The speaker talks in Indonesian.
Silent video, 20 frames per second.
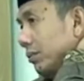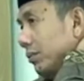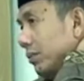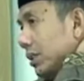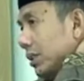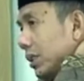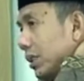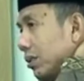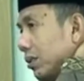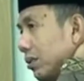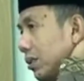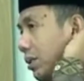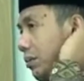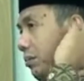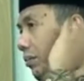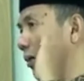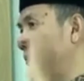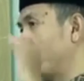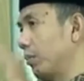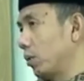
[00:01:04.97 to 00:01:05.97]
Kalau
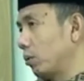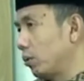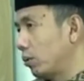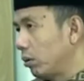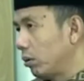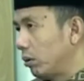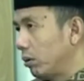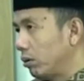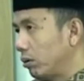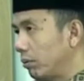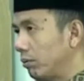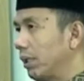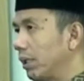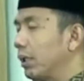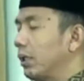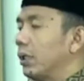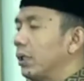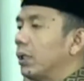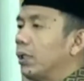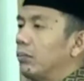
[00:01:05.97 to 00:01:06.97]
imam ruko,
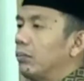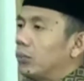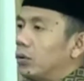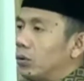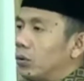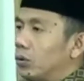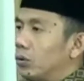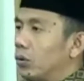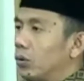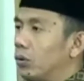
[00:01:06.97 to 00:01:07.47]
maka kamu ruko.